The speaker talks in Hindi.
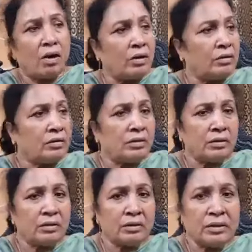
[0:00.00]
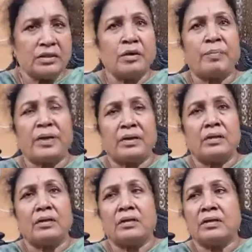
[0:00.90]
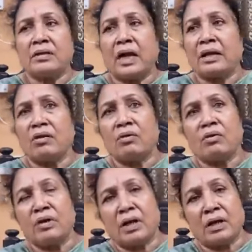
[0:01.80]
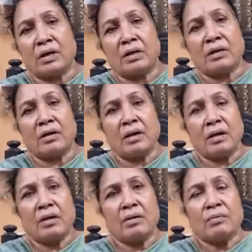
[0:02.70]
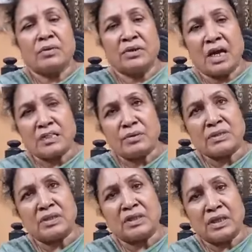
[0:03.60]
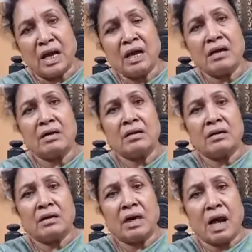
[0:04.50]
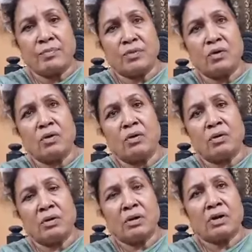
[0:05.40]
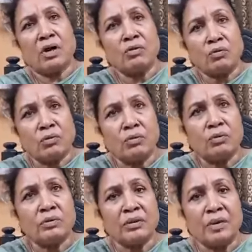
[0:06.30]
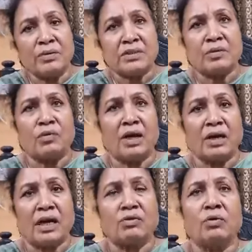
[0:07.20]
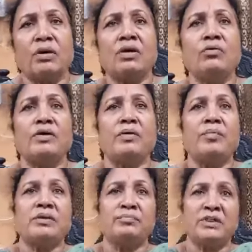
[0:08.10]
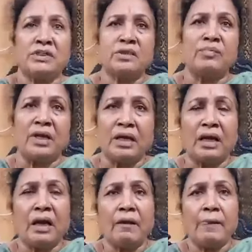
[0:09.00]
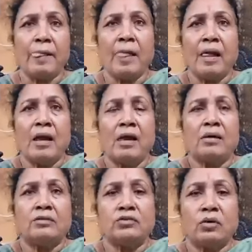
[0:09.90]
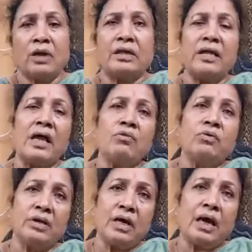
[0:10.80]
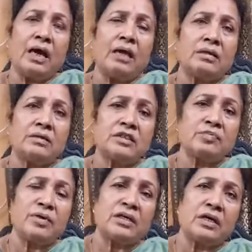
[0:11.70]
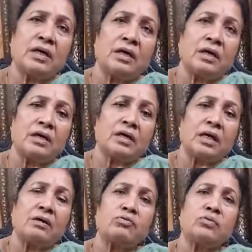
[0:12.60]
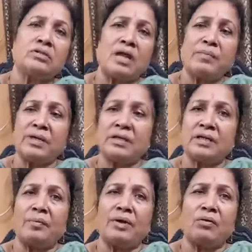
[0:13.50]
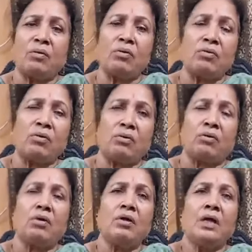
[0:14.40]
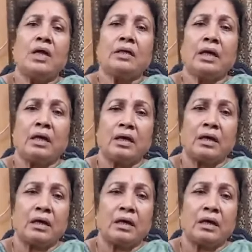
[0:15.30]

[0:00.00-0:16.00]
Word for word: और डीजीपी सारे लोगों ने मुझे आश्वासन दिया कि आपको कंकु देवी से मुलाकात होगी उनके बच्चे मिलेंगे जो घटनाएं हुई है जिसमें कि कल सूचना मिली जब इन लोगों को के